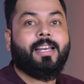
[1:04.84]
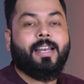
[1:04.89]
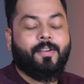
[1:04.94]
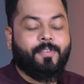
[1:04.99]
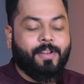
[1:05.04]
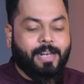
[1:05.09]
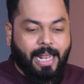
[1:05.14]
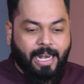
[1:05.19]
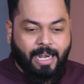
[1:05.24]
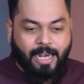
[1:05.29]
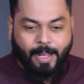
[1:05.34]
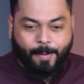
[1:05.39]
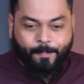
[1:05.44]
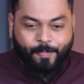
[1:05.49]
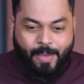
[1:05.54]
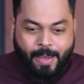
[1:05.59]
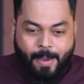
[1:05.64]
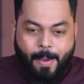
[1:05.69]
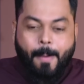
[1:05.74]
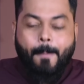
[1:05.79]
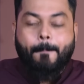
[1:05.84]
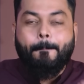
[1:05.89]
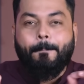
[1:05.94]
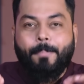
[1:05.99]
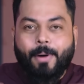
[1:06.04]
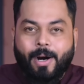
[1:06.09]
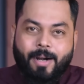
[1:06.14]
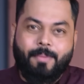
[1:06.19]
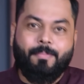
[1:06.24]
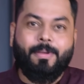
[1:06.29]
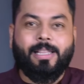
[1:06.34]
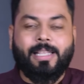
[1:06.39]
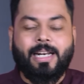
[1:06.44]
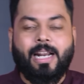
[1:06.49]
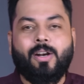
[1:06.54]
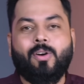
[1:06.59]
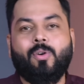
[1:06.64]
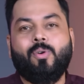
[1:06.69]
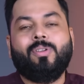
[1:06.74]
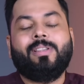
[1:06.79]
नवीन आलेलं आहे पण
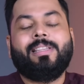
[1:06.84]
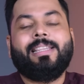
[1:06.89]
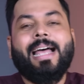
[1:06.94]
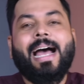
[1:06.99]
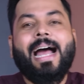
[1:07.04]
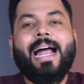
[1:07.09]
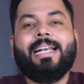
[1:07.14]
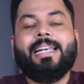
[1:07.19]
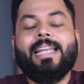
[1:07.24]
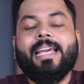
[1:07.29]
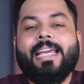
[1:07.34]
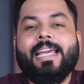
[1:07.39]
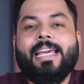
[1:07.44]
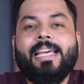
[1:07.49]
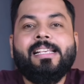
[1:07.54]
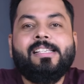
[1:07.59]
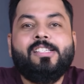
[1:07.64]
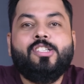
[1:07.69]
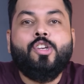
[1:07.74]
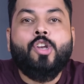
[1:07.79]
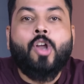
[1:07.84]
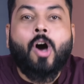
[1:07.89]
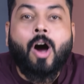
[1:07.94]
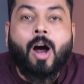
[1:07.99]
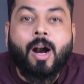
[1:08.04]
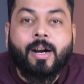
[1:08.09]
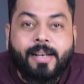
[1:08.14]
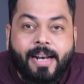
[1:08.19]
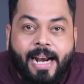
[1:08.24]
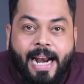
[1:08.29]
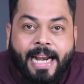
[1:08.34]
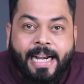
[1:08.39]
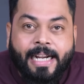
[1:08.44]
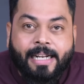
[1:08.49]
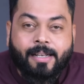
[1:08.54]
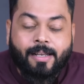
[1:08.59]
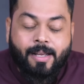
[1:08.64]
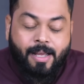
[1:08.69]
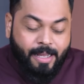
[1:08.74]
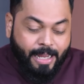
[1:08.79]
मित्रांनो दॅट इज नॉट
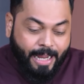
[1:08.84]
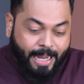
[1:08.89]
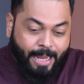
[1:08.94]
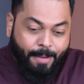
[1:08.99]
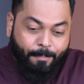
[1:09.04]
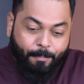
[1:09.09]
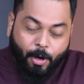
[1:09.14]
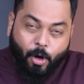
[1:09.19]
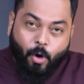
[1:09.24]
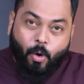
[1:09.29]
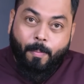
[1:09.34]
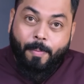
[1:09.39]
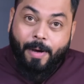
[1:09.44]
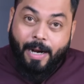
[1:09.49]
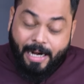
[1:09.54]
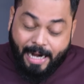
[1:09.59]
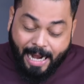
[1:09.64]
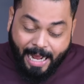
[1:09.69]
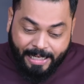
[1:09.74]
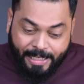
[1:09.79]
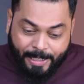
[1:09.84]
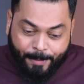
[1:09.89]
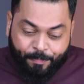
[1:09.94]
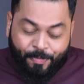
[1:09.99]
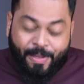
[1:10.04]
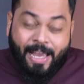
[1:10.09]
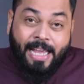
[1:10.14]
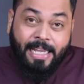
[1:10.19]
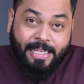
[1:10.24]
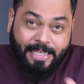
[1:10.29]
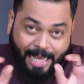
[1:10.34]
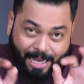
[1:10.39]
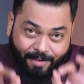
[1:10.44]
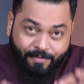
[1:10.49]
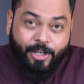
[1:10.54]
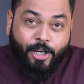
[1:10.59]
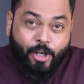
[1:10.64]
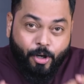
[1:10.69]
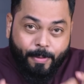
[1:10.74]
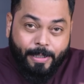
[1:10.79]
राईट हे बरोबर नाही हा
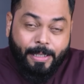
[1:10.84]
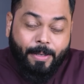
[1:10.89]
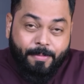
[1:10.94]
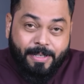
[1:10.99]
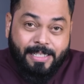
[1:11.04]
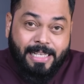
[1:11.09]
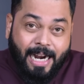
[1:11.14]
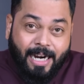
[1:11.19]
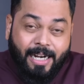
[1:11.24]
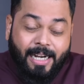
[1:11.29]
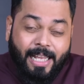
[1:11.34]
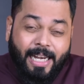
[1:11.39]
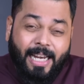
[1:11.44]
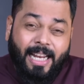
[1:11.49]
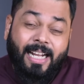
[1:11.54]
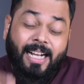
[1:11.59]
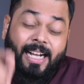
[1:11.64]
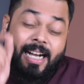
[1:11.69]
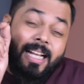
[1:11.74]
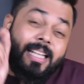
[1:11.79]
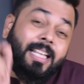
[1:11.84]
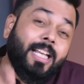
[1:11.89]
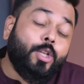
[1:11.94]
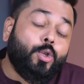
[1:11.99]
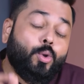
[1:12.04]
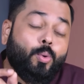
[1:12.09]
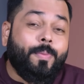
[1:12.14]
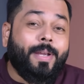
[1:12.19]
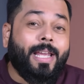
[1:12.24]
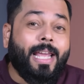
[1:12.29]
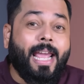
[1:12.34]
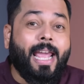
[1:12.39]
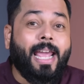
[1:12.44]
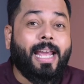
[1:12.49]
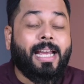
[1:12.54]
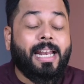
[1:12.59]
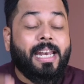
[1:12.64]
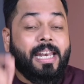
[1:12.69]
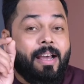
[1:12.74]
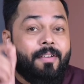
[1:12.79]
वीडियो मी सांगणार आहे कधी तुम्ही
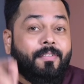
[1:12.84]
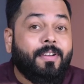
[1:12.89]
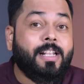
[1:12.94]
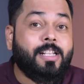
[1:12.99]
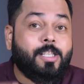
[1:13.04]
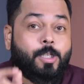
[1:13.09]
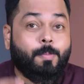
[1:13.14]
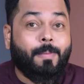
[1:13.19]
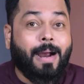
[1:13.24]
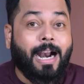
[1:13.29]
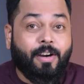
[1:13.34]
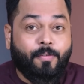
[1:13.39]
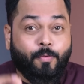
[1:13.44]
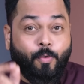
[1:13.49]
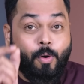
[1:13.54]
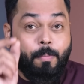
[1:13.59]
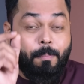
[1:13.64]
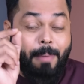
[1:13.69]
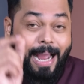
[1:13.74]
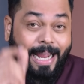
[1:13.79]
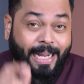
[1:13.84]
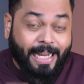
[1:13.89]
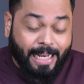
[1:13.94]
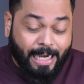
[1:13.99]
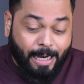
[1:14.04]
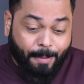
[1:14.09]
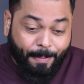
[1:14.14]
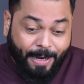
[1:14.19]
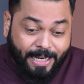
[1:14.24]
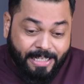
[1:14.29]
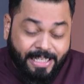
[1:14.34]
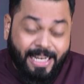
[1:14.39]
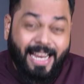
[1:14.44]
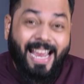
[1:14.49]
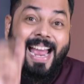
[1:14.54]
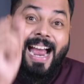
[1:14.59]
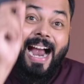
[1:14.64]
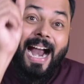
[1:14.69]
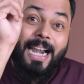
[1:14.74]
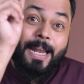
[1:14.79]
एक नवीन स्मार्टफोन बाय केला पाहिजे
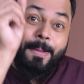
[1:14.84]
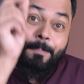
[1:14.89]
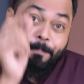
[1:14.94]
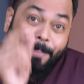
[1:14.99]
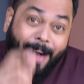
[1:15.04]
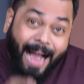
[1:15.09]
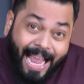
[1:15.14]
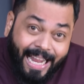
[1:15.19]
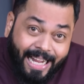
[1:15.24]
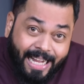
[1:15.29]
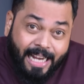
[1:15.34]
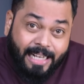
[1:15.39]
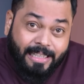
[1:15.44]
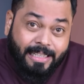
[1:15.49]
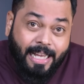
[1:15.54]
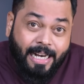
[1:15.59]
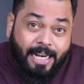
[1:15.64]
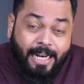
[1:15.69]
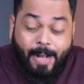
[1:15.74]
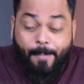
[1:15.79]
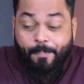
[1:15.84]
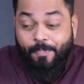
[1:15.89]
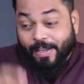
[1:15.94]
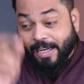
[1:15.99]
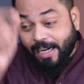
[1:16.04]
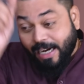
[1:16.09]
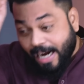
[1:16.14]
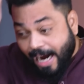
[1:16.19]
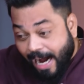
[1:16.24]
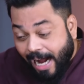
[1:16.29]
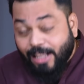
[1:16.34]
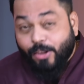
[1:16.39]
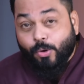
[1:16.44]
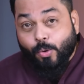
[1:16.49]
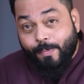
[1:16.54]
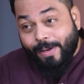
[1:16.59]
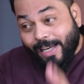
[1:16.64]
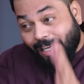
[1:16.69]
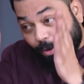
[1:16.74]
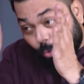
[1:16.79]
आणि बाय करताना का
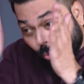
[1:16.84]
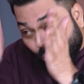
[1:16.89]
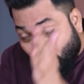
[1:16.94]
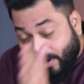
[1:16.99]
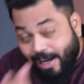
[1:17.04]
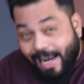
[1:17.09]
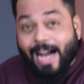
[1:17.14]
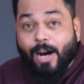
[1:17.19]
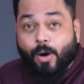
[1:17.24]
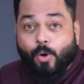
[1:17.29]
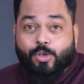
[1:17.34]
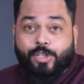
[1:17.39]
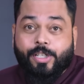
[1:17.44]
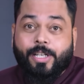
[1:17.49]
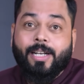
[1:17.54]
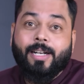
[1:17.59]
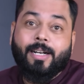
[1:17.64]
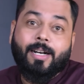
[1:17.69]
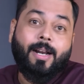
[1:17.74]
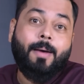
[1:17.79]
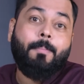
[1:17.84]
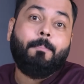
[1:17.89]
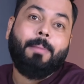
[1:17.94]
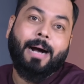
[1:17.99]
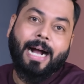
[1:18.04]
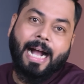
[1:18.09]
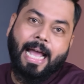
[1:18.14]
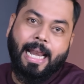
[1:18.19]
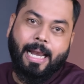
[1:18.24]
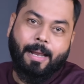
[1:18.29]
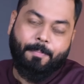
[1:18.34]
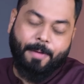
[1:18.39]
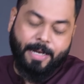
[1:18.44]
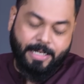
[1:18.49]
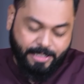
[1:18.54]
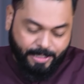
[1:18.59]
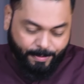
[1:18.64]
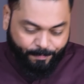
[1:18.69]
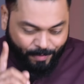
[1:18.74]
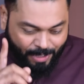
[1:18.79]
तुम्ही कुठल्या गोष्टींकडे बघायला
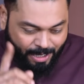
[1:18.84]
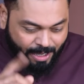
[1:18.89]
पाहिजे